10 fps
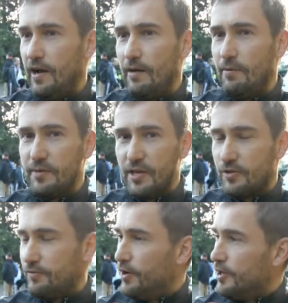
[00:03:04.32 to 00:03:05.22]
war aber mir
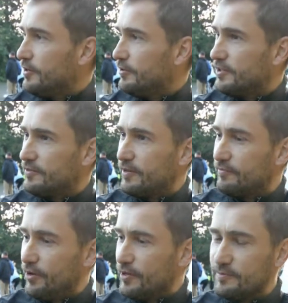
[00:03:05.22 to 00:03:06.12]
zu voll und
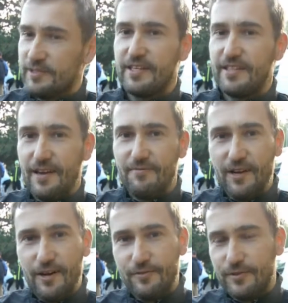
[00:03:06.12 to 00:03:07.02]
deswegen freue ich mich jetzt
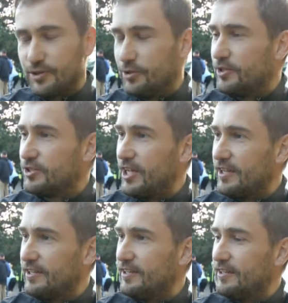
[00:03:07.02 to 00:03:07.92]
einfach auf eine schöne
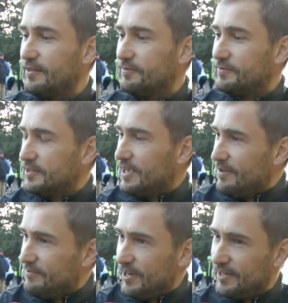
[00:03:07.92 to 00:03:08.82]
Strecke, die
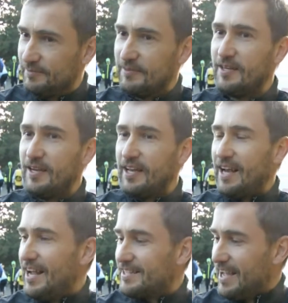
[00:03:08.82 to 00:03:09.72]
einfach in
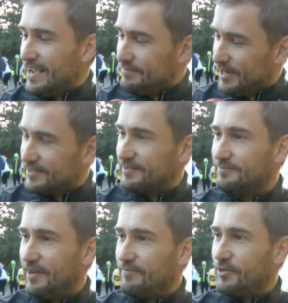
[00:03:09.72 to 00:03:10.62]
der alten Heimat
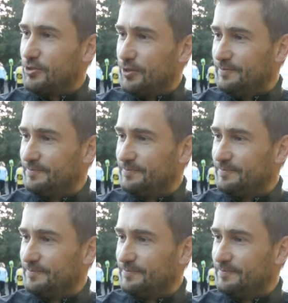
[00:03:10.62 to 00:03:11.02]
einfach schön.